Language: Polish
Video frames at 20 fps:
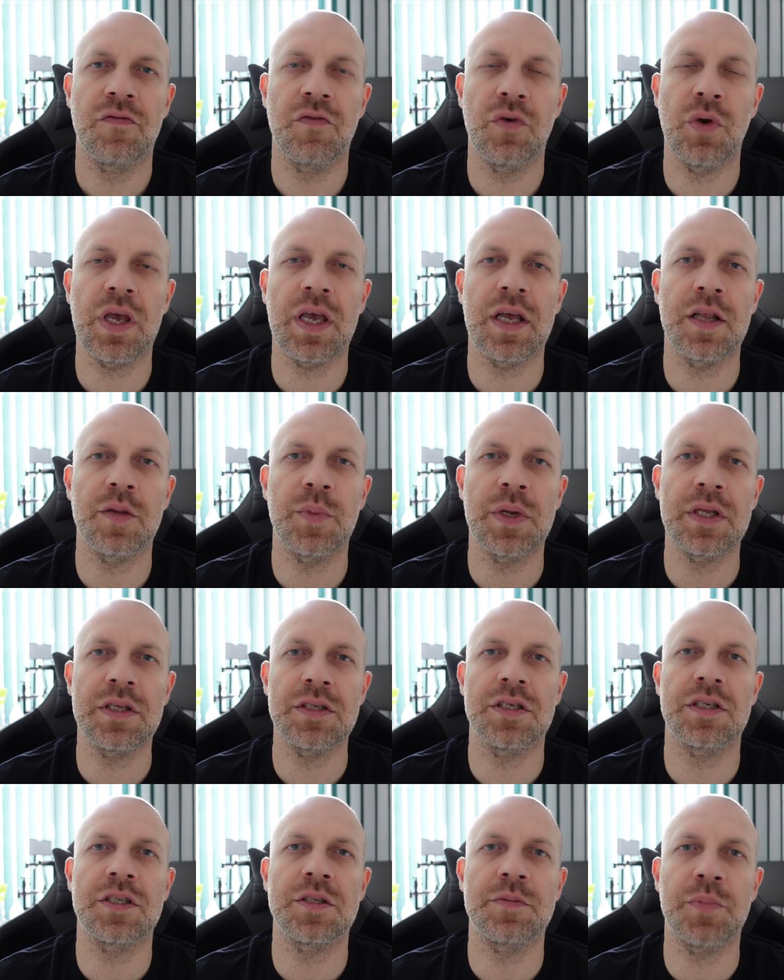W weekend
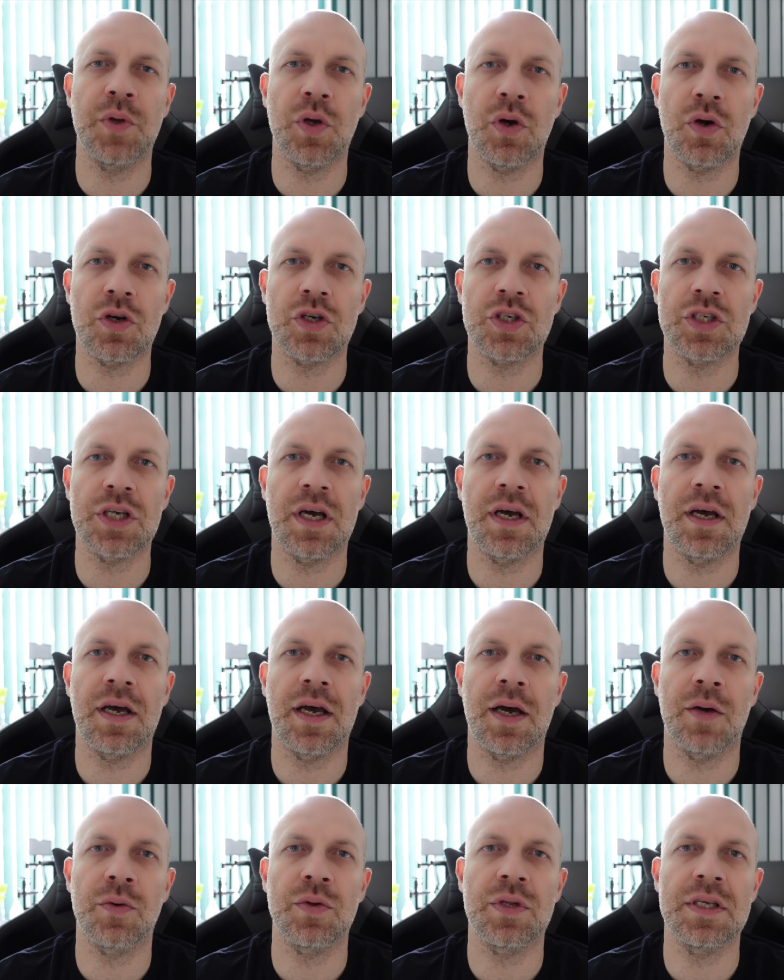będzie zbiorcza
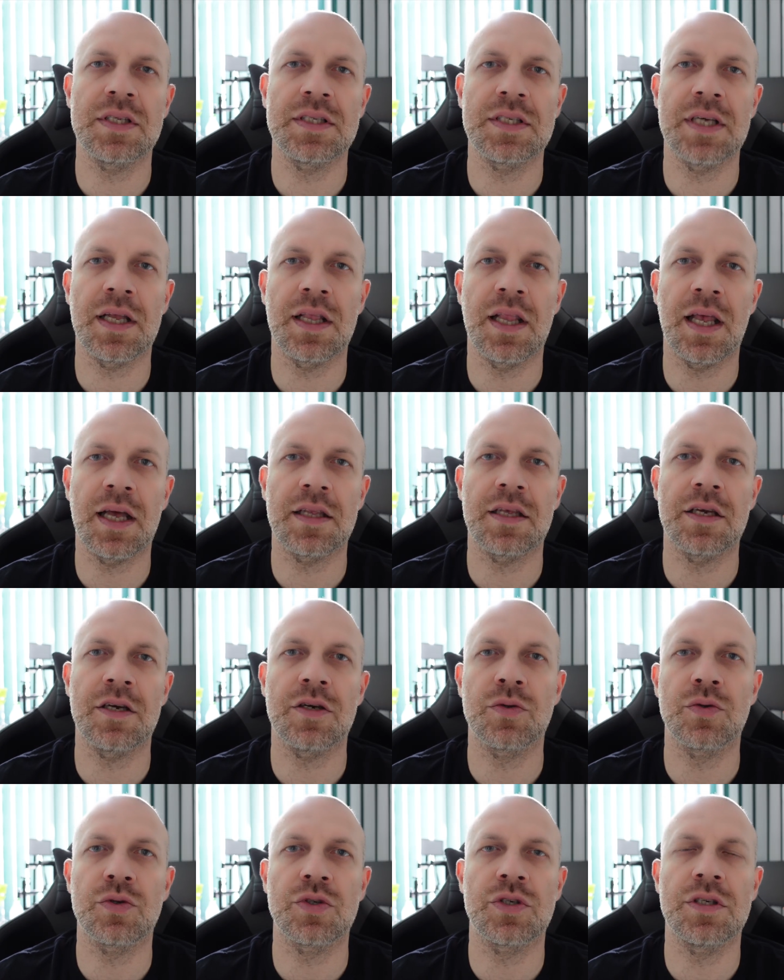audycja dla tych,
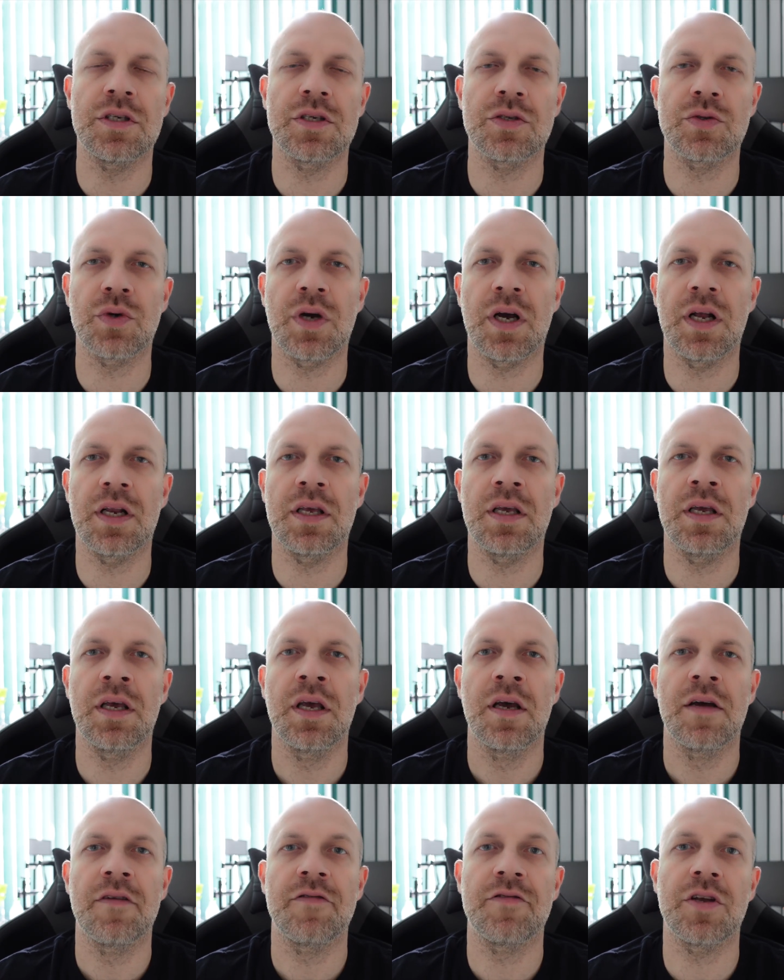którzy nie słuchali
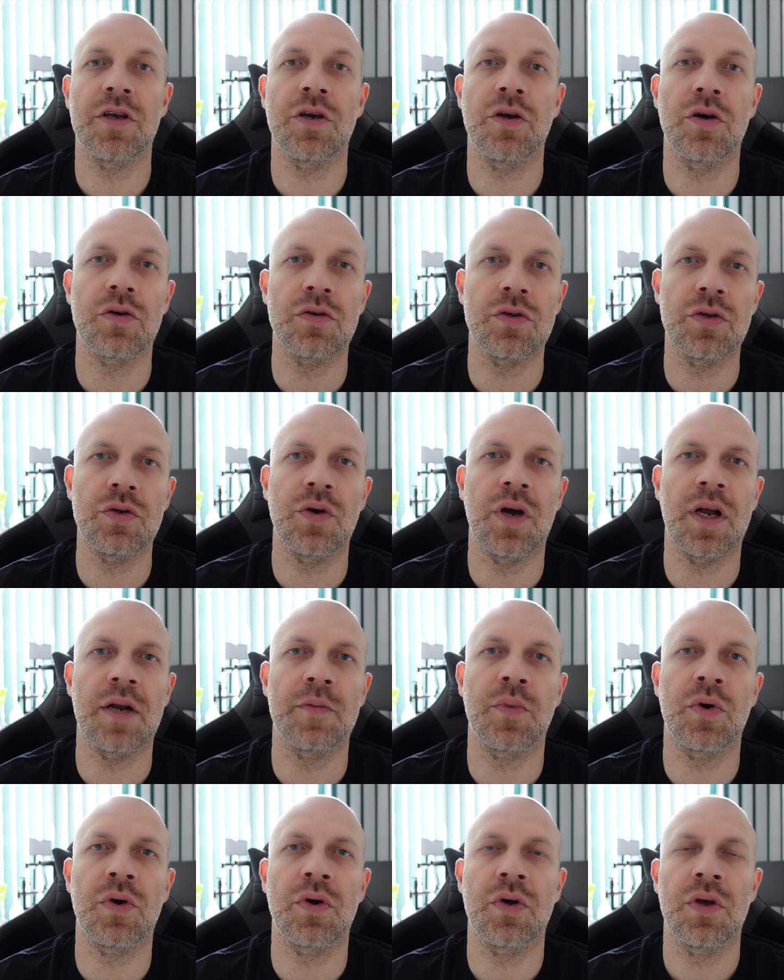w tygodniu
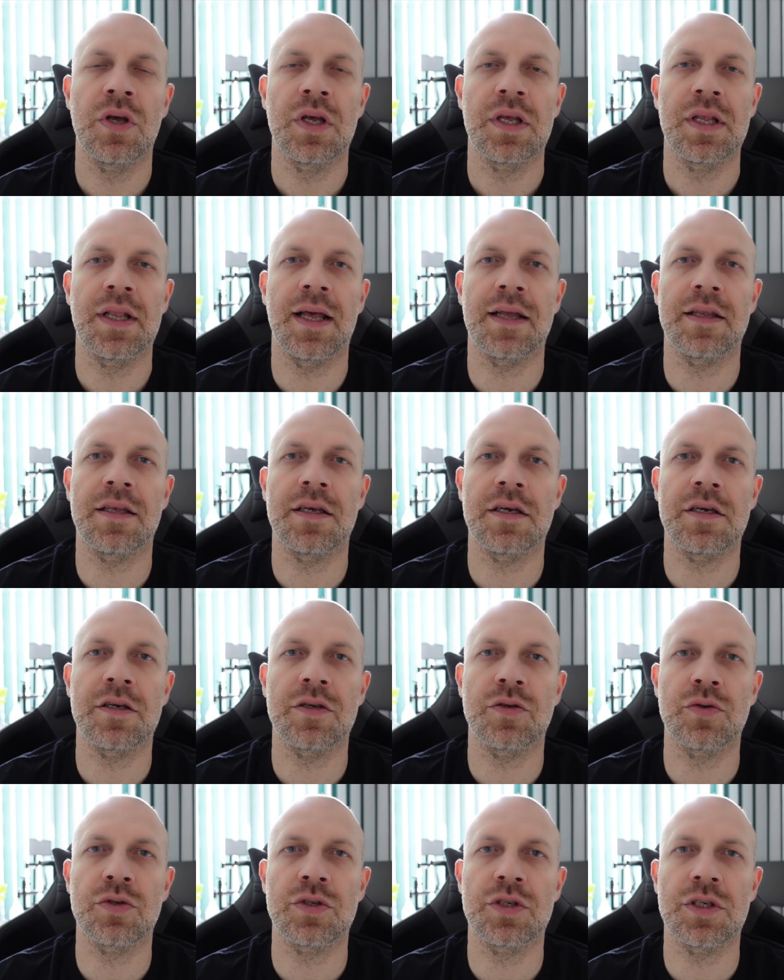albo dla tych,
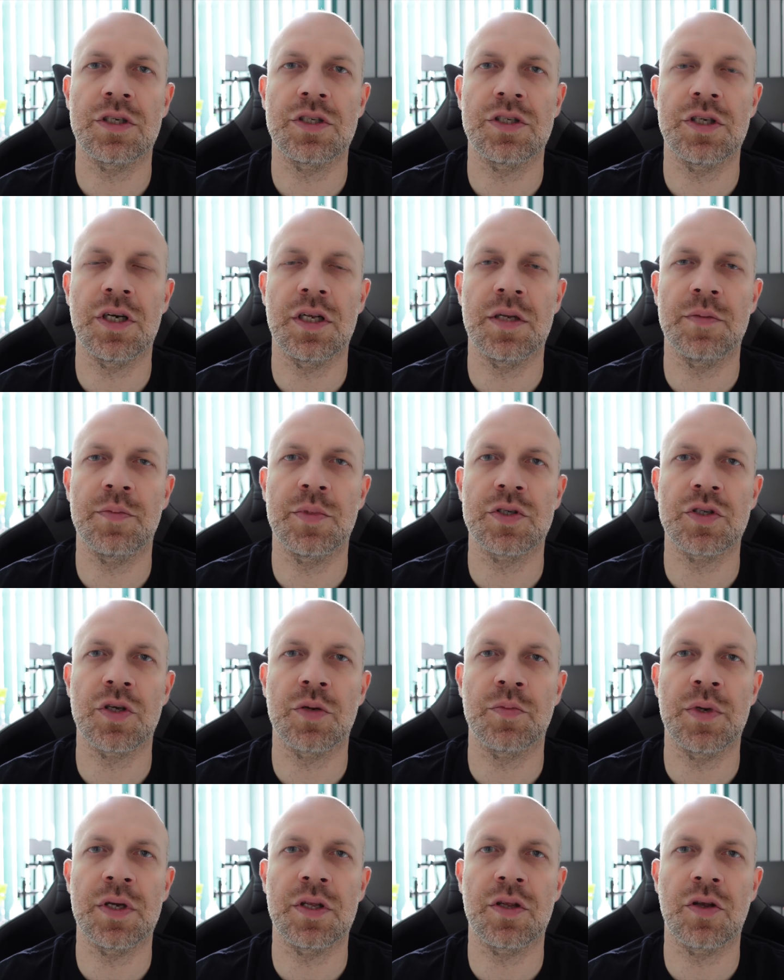którzy chcieliby
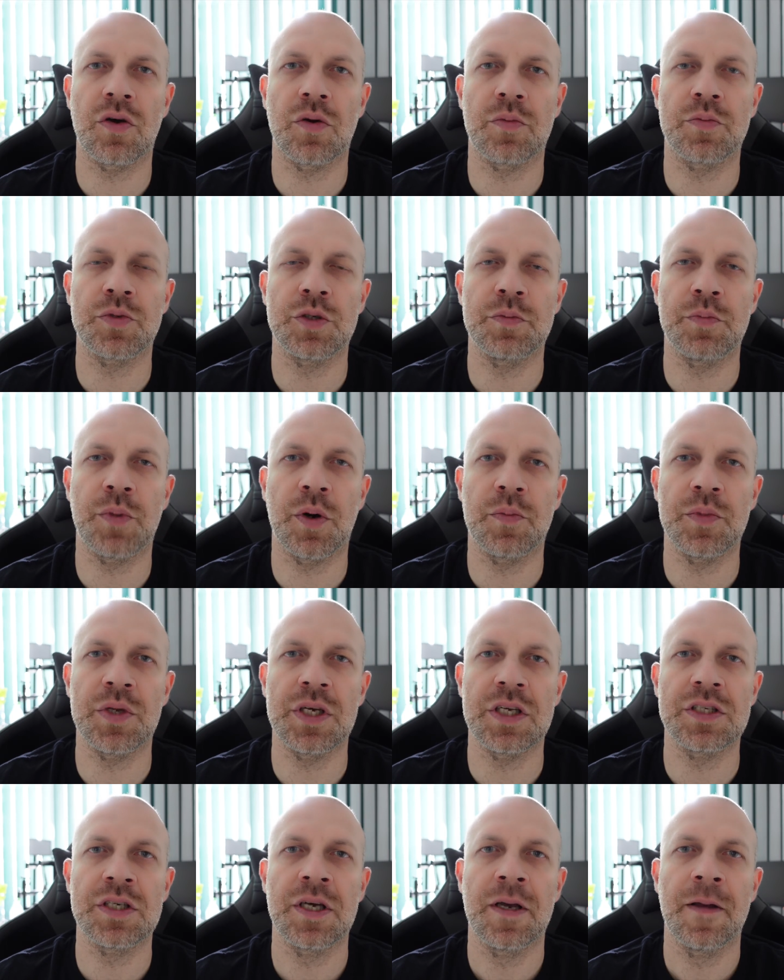sobie to
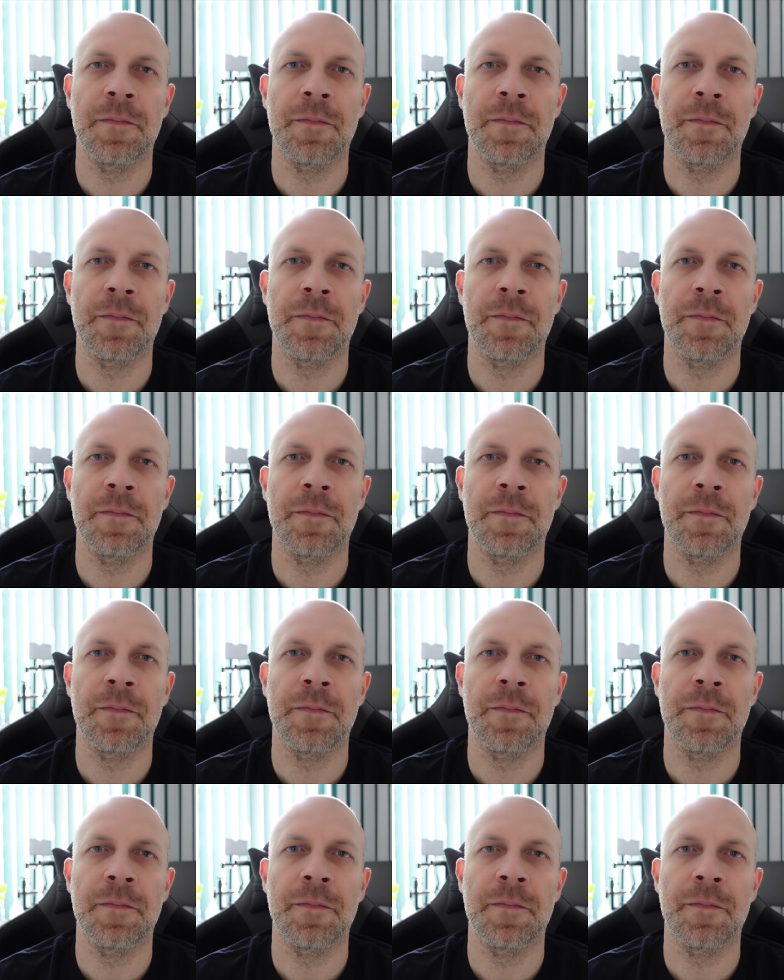przypomnieć.